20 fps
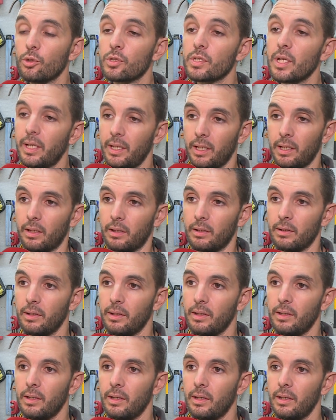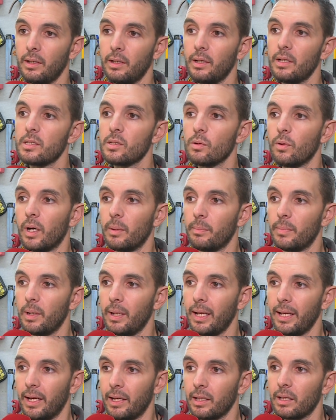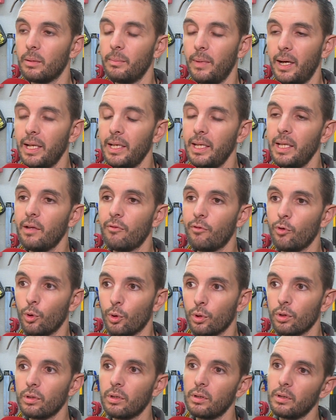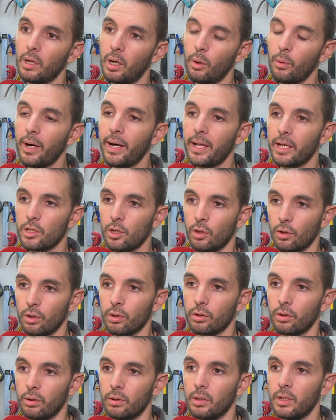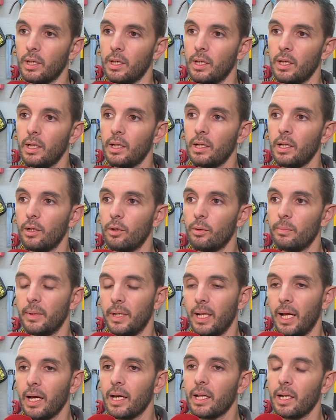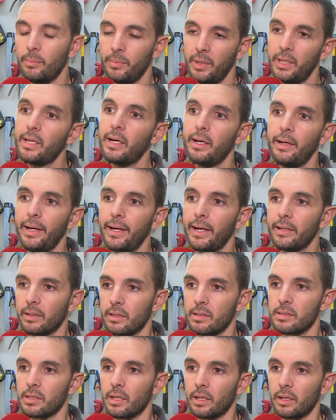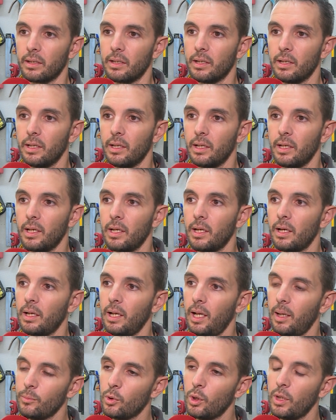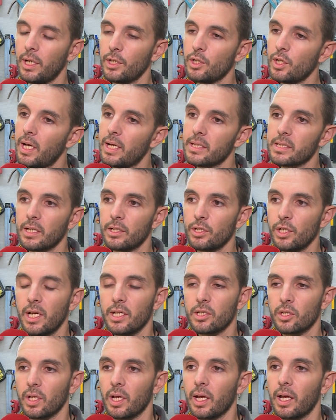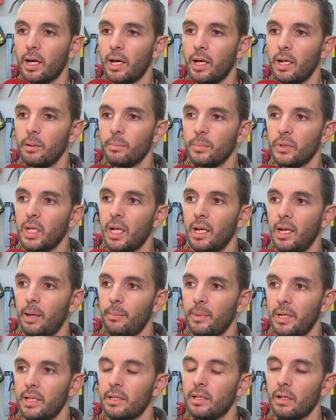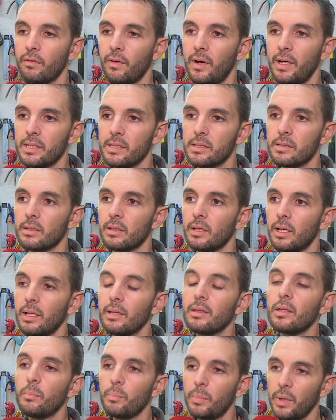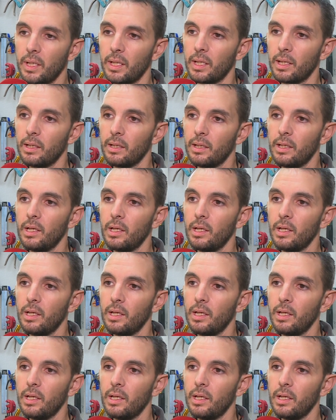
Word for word: صحيا سواء بالهيئات المحلية في الأردن أو خارج الأردن لأنه بالآخر عم نحكي عن حياة إنسان الحمد لله جهاز كجهاز شغال بضل عملية الفحص الطبية